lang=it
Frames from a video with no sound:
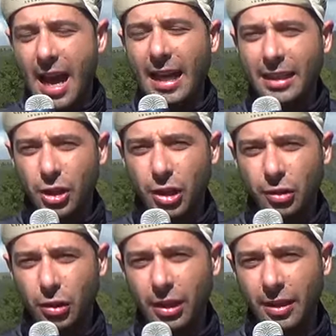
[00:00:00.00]
ha
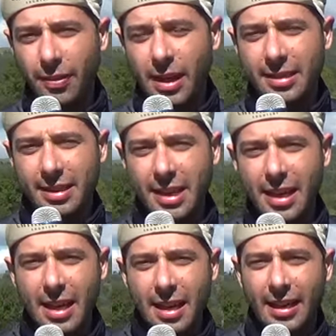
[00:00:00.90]
deciso di far sì
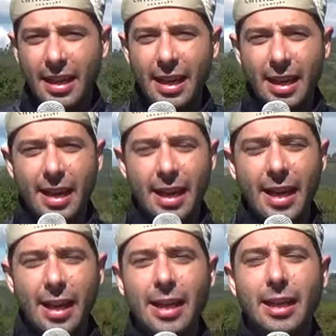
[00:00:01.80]

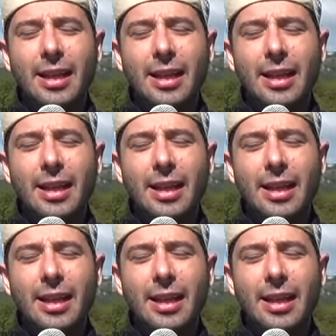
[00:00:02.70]
che in